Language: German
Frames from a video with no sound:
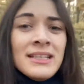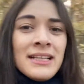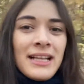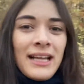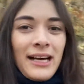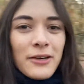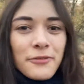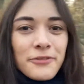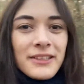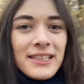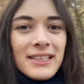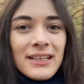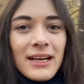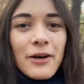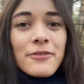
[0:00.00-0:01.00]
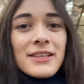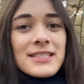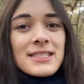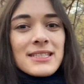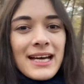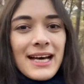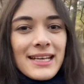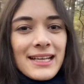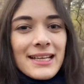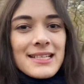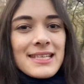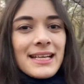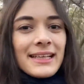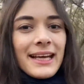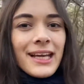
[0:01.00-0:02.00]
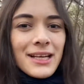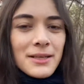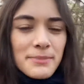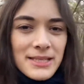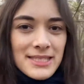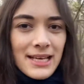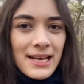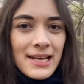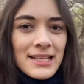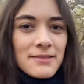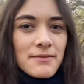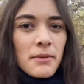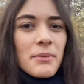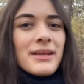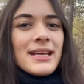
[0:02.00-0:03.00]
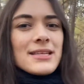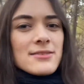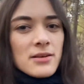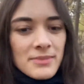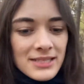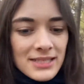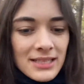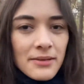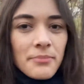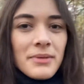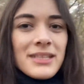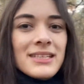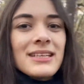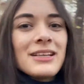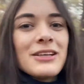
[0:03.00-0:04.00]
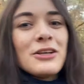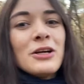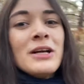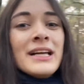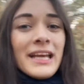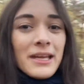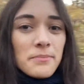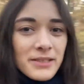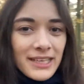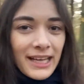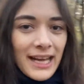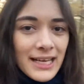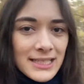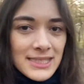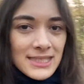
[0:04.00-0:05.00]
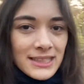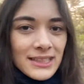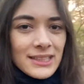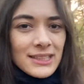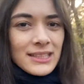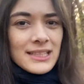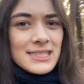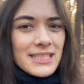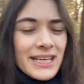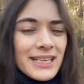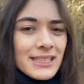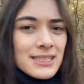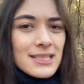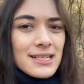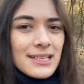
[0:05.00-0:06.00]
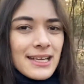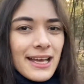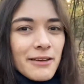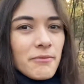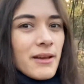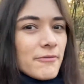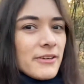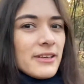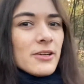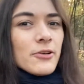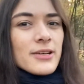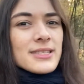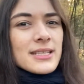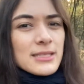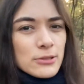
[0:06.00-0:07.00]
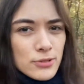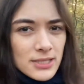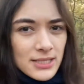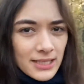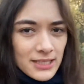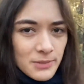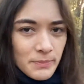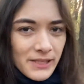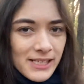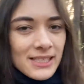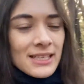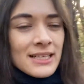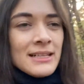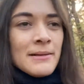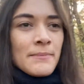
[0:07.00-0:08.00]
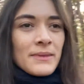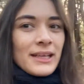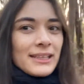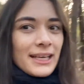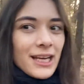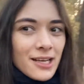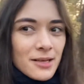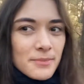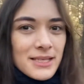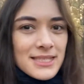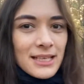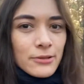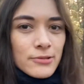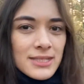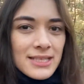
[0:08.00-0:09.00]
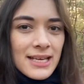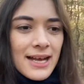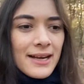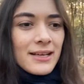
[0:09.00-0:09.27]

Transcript: Auf, die, auf das Zitat eines Herrn Kretschmanns allerdings, wenn man das noch mit, mit in Betracht zieht, dann zeichnet sich da ein, wie ich finde, äußerst düsteres Bild. Denn Kretschmanns Aussage,